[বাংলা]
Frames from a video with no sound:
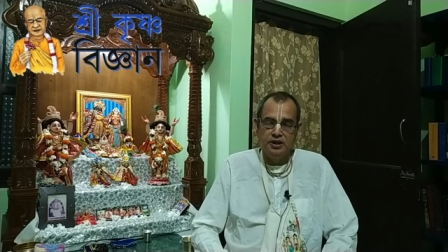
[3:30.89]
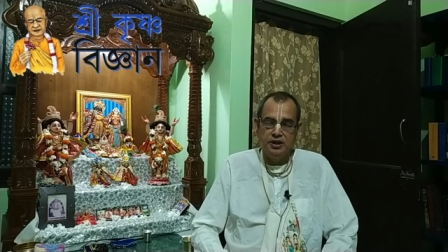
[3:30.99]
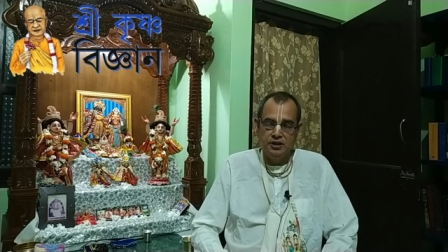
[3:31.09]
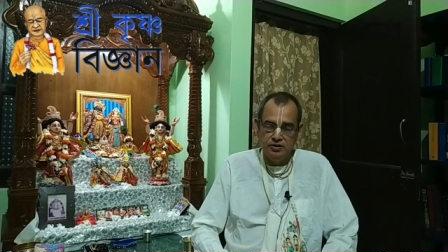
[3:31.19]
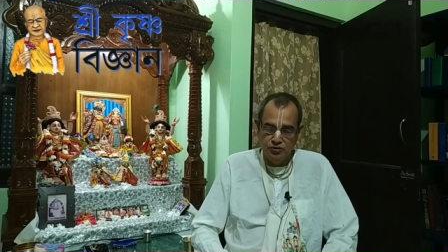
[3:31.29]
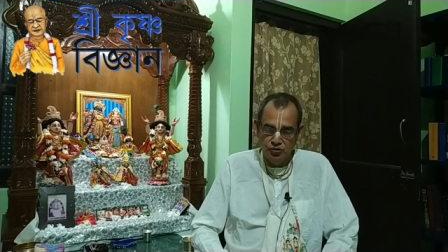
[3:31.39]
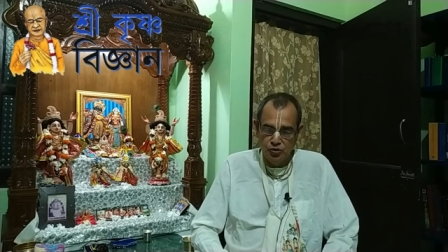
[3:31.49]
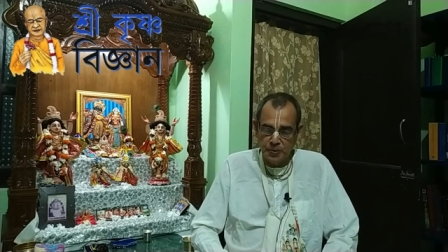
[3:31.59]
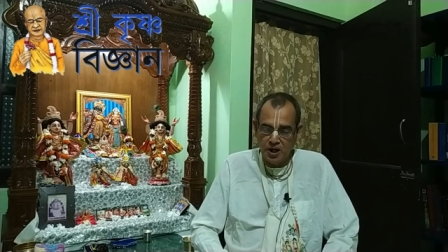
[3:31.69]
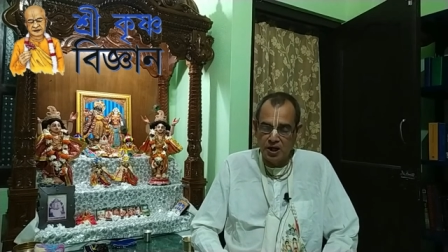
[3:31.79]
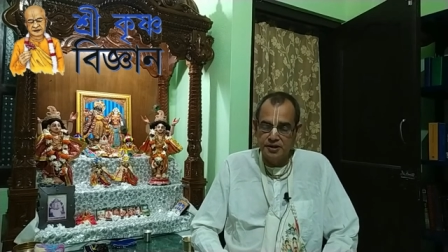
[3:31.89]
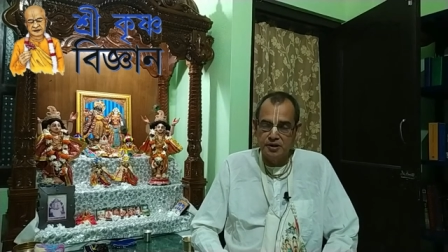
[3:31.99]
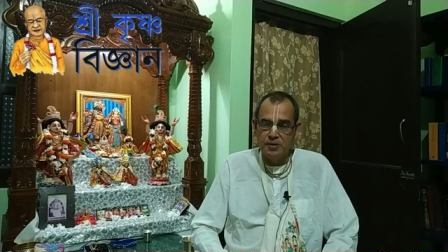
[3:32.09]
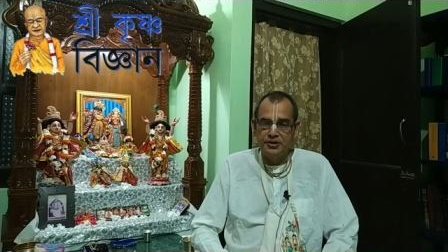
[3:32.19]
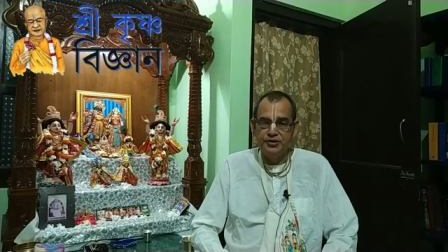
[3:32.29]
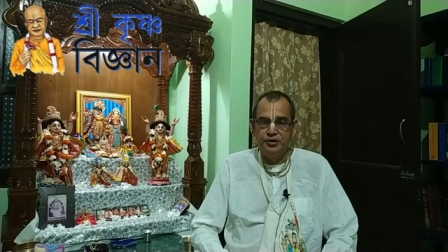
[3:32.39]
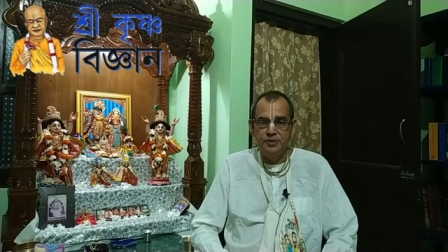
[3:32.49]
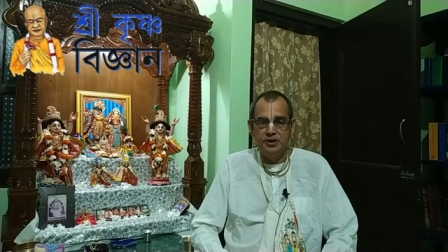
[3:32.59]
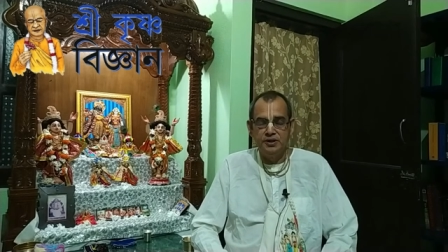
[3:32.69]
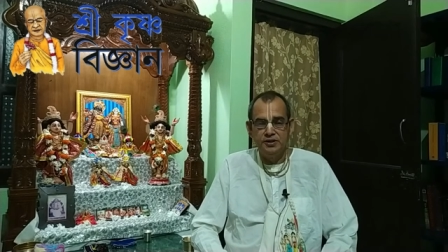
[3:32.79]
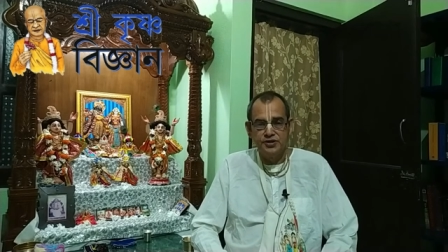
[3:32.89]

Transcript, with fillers: এই উপাখ্যানের মাধ্যমে